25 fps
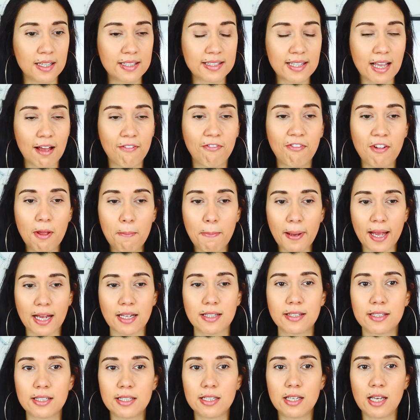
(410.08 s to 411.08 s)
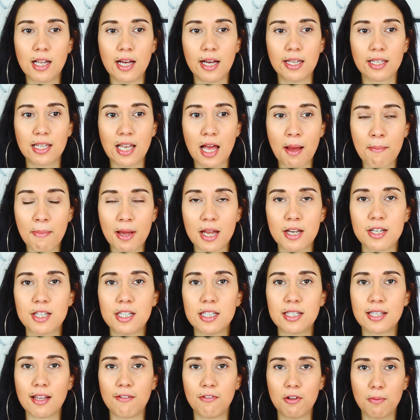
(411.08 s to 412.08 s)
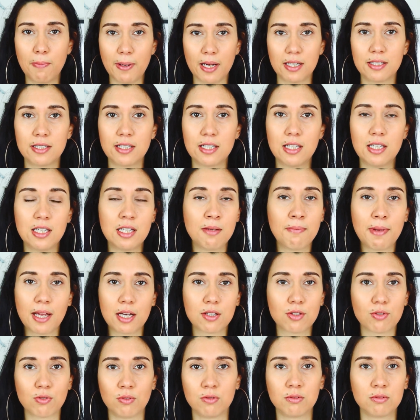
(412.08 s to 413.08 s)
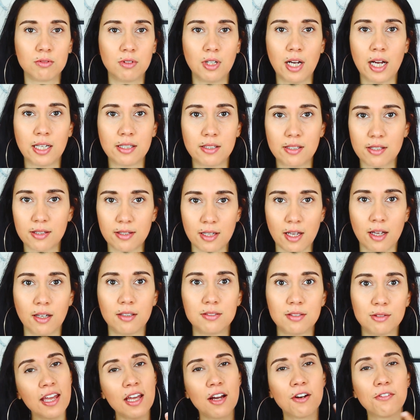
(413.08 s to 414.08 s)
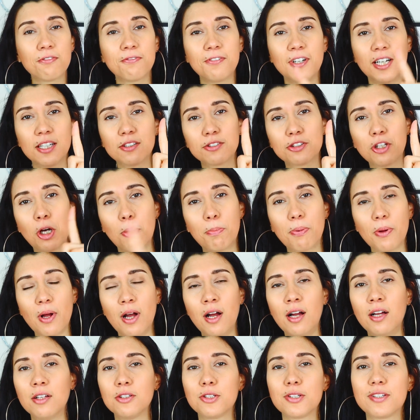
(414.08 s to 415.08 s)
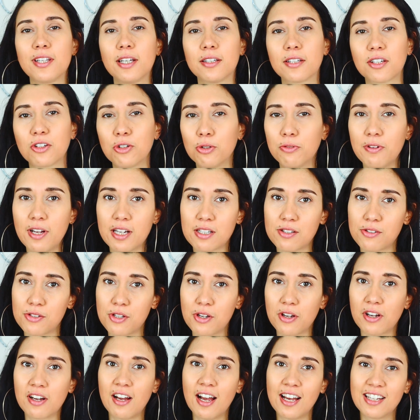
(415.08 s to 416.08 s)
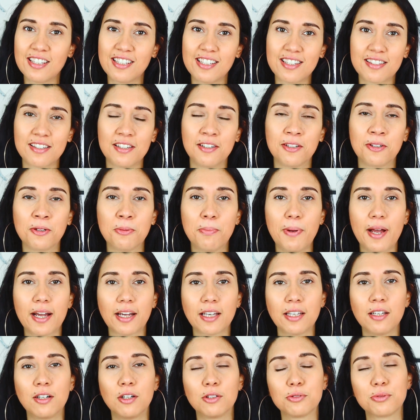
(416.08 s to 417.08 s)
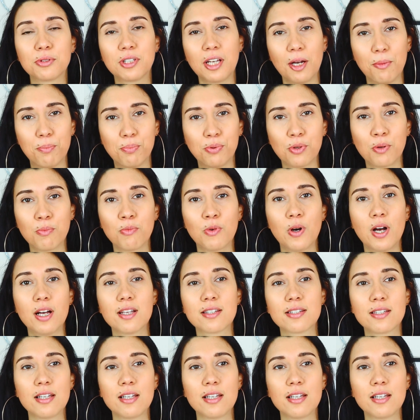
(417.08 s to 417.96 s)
ça fait partie de la, de la, magie, ça fait partie de l'immersion à Disney. Et enfin, top 1 de cette réouverture à Disneyland Paris, en tout cas pour moi,